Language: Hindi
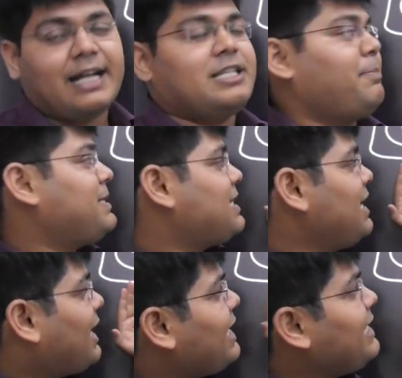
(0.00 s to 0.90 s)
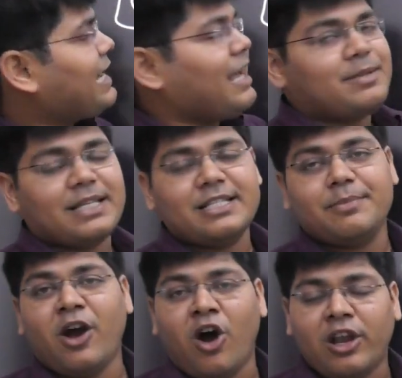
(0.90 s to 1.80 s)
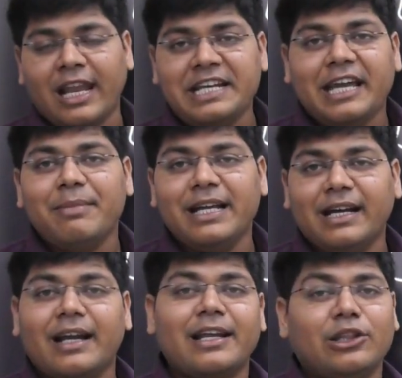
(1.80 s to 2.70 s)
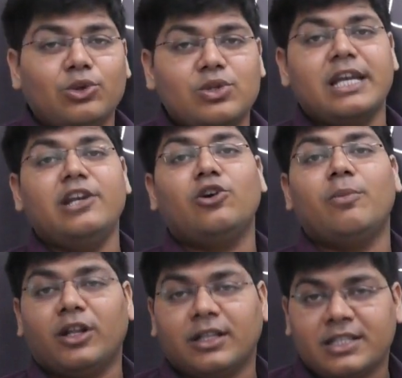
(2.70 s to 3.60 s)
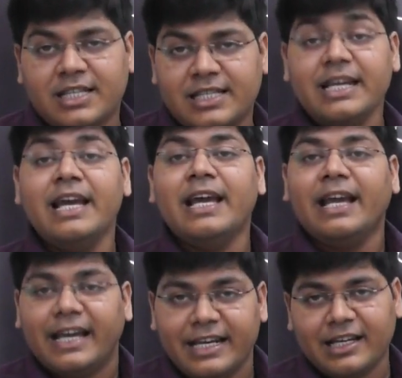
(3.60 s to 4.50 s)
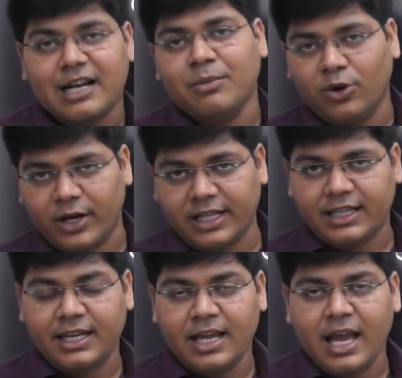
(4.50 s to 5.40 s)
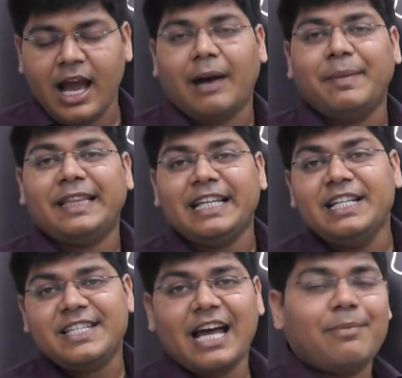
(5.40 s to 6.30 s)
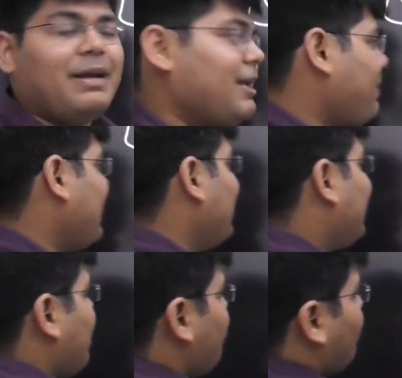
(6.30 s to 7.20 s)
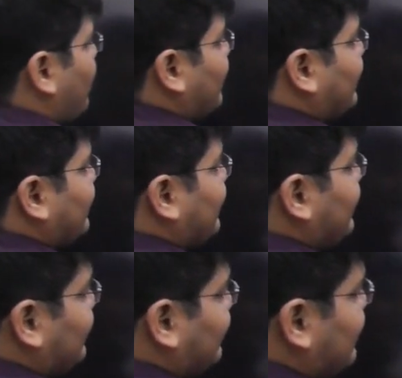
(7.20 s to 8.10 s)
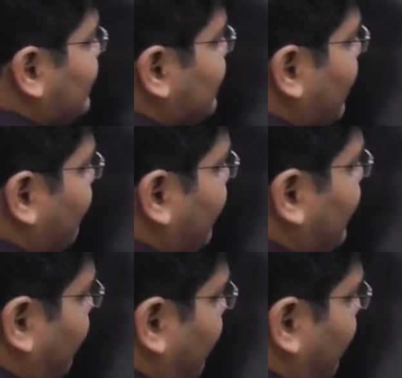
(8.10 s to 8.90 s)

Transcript: अच्छा पिछले कई टाइम से जब ये ऑनलाइन गेमिंग कर रहे हैं तो उससे इनको बहुत अच्छी सी इनकम हो रही थी अभी तीन चार महीने पहले क्या हुआ कि तीन चार महीने